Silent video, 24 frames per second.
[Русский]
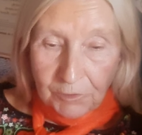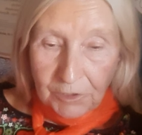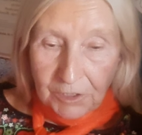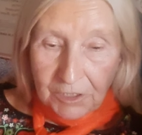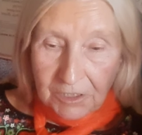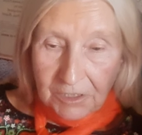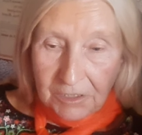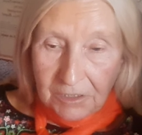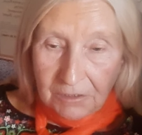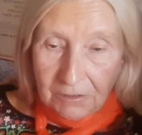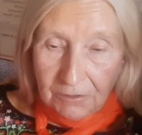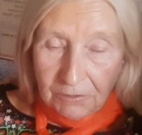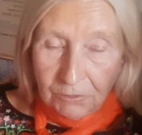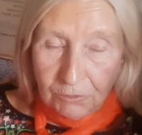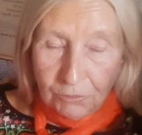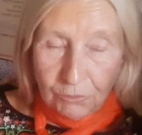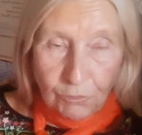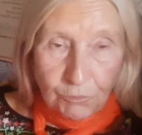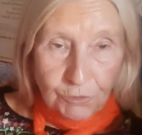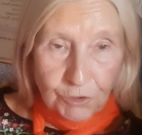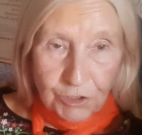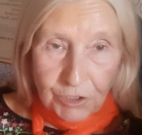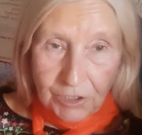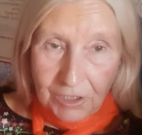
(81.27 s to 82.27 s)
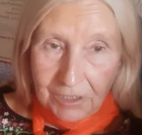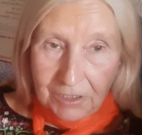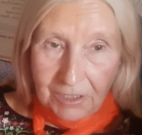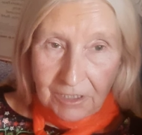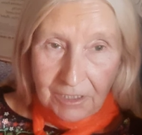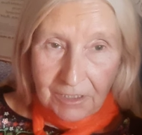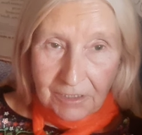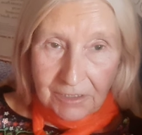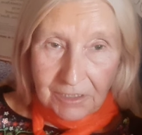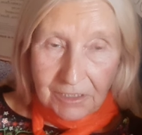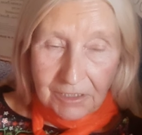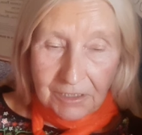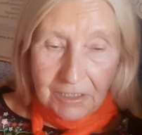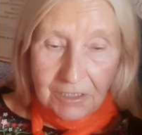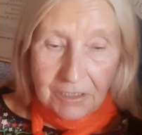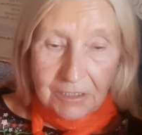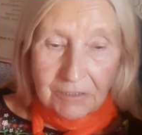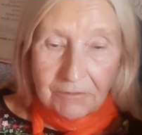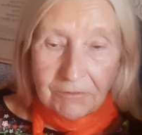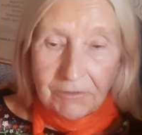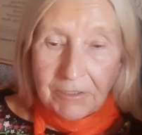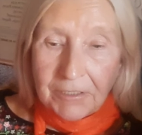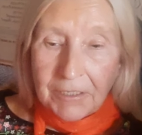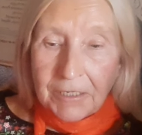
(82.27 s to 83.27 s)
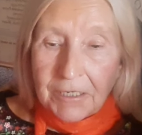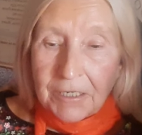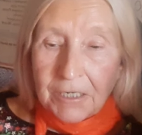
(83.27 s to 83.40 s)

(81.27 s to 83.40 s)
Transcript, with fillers: есть э, точное доказательство,